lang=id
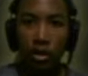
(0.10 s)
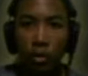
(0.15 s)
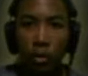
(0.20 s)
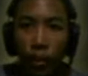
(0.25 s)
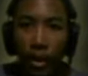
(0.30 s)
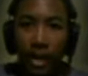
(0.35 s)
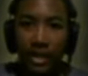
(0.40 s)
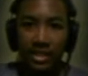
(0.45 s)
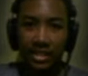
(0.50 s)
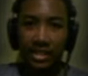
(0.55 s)
Yo
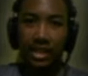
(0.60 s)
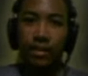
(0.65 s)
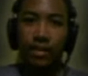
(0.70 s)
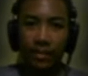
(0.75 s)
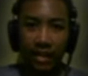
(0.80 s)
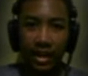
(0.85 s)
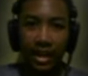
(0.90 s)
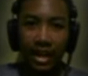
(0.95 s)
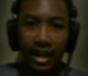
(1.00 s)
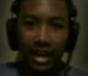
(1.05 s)
what's
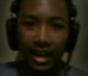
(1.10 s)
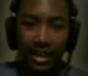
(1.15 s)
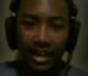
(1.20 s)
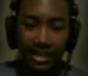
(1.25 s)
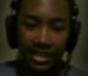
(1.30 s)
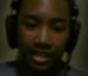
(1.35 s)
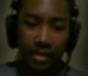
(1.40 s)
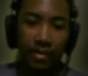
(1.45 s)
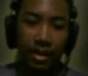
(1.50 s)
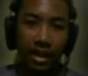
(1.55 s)
up
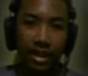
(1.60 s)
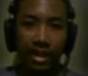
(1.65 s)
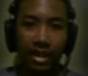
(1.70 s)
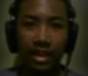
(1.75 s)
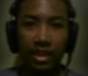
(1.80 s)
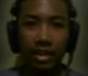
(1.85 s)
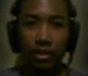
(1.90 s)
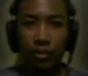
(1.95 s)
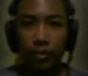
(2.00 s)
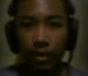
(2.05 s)
guys, kembali
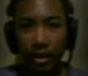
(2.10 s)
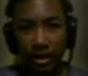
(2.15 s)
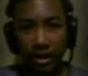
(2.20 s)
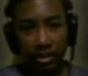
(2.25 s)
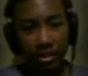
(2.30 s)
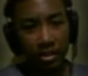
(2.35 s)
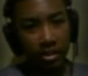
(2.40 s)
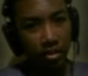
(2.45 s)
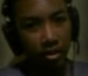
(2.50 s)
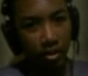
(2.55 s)
dengan gue
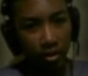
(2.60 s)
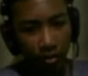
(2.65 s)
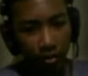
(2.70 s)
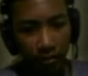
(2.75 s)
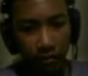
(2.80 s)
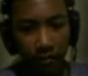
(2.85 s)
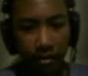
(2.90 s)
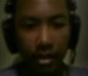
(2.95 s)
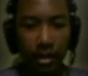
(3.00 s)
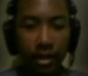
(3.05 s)

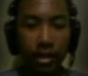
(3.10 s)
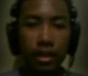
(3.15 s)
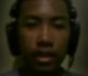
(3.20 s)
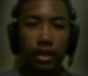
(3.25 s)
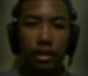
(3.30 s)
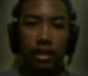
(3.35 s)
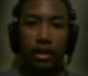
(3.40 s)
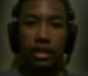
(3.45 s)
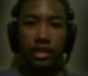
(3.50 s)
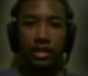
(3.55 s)
Diof
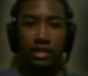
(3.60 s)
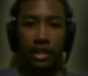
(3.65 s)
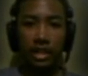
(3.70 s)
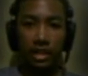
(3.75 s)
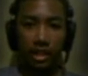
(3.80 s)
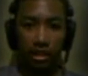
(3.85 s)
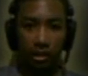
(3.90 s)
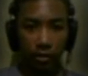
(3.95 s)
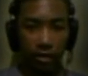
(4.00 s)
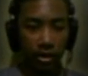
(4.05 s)
Di
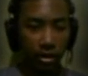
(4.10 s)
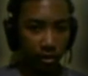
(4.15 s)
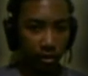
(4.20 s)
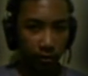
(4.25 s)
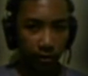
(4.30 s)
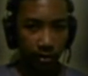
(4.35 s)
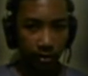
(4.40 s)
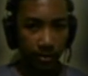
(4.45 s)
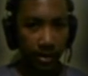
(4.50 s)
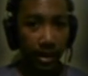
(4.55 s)
channel gue
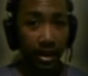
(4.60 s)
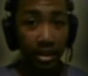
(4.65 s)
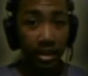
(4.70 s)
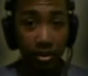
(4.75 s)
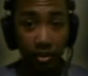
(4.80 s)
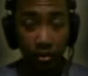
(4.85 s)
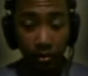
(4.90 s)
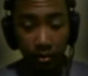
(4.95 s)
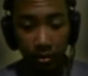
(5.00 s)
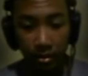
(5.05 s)
Diof
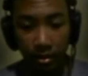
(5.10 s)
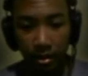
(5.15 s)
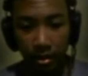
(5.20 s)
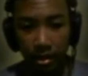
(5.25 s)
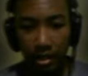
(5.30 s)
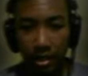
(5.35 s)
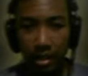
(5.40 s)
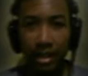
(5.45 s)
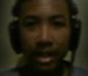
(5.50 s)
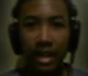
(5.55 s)
Fernando
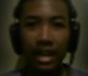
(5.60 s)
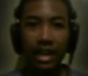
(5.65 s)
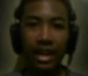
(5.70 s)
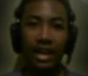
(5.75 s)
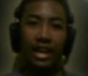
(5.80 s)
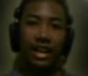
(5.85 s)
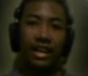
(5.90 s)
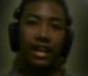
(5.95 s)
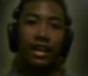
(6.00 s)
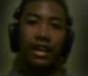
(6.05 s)
Nah,
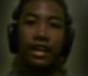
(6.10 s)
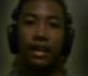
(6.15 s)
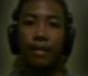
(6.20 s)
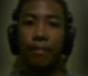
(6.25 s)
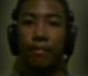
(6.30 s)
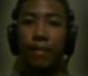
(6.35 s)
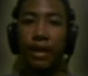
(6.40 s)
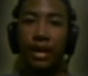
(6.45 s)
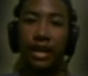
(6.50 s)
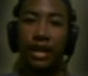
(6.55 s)

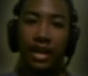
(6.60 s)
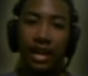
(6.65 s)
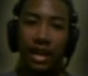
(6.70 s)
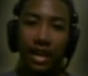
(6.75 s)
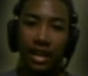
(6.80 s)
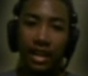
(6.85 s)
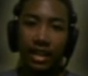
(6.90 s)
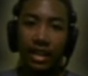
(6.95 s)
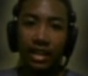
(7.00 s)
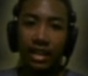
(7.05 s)
barang
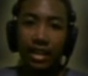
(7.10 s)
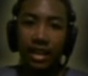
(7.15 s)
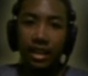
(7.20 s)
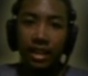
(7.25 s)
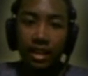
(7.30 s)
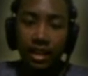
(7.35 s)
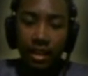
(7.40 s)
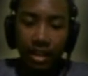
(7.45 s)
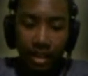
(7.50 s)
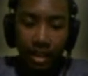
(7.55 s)
kali
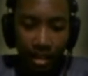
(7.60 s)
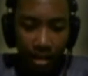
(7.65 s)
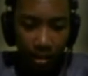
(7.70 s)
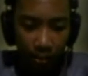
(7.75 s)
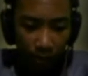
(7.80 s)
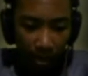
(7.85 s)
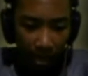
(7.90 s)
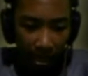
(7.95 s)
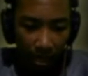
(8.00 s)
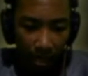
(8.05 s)
ini
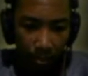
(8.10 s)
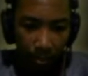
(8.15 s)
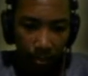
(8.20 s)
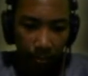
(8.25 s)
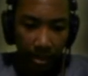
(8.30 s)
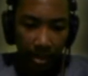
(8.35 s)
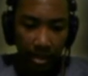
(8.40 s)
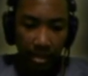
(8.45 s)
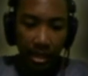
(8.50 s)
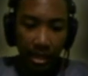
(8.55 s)
gue akan
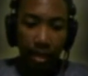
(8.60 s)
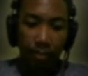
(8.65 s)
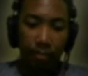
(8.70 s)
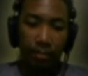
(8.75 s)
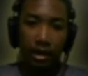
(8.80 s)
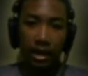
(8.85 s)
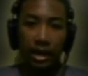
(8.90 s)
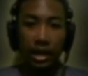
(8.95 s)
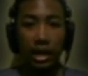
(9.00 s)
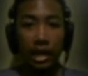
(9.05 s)
bermain
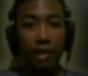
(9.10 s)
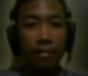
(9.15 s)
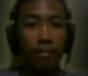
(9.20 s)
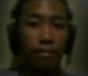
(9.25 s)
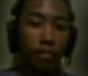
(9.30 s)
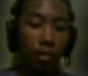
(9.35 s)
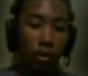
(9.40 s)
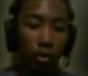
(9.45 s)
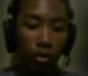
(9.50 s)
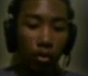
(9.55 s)
game
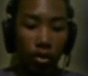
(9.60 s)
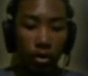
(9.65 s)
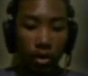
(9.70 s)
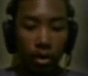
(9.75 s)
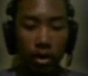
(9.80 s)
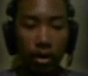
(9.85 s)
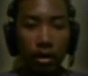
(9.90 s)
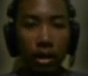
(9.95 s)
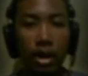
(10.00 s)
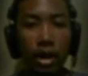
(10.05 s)
Limbo
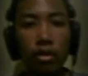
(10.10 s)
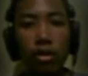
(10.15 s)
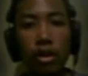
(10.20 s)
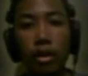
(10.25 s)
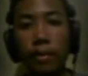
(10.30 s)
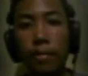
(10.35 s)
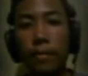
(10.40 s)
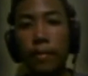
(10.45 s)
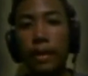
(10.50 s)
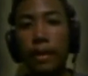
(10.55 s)
Kalau
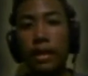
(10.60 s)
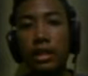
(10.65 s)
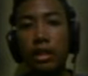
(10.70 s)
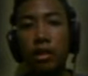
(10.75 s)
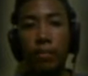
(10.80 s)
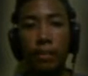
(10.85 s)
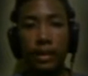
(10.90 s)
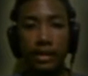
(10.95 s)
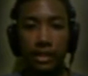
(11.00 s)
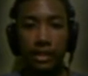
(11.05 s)
udah pada
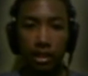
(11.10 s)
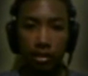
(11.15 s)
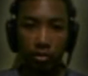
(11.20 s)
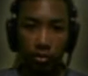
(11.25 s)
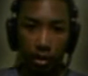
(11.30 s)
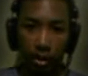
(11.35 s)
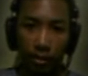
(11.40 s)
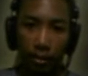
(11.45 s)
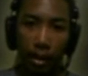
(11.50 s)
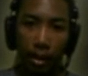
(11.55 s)
tahu pasti
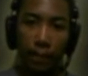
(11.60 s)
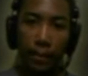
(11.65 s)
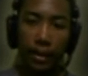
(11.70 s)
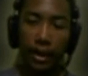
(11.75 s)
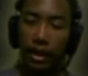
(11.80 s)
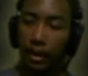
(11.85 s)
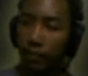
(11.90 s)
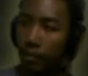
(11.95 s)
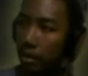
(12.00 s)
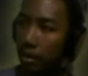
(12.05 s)
itu game apa,
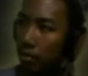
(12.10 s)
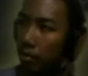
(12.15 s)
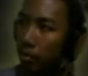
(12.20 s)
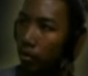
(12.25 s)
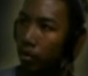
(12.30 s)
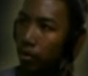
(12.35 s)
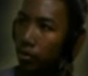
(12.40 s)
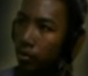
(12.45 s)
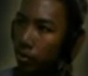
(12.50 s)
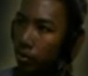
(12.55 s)
game Limbo
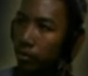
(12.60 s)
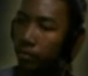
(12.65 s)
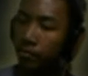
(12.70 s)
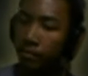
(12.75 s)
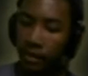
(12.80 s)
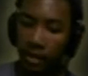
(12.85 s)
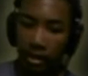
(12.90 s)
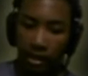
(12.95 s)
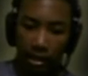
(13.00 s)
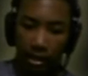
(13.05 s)
itu
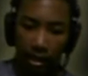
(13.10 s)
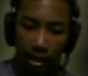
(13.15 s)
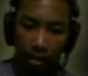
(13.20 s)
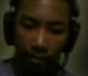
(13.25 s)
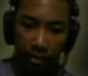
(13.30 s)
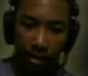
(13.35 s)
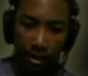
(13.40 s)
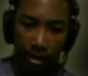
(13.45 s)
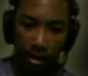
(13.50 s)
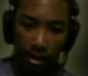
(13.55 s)

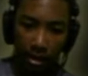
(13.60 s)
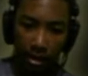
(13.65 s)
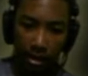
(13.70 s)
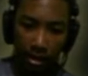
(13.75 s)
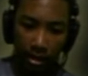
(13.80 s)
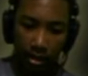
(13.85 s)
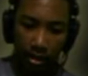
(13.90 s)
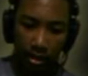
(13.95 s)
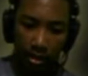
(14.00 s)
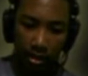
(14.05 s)
Game yang,
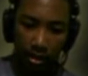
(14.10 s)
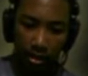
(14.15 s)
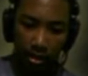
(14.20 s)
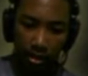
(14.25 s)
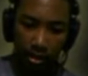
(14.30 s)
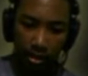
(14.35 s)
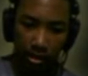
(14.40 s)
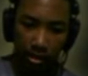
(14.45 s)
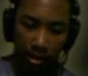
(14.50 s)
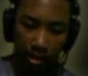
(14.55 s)

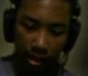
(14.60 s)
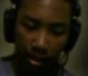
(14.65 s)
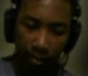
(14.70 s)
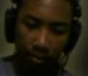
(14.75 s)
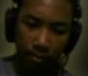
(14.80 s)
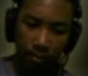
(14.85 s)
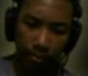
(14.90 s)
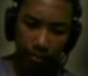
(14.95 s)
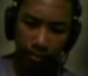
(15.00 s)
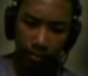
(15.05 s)

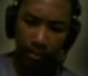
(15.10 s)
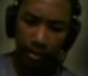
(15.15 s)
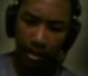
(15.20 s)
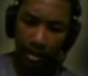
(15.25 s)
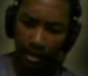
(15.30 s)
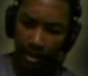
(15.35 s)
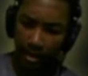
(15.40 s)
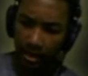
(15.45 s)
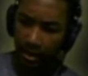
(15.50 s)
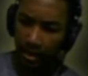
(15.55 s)
game
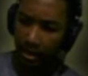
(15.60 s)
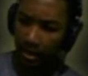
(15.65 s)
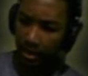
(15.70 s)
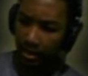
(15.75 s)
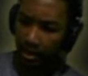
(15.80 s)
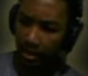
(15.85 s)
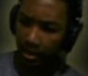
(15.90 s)
yang,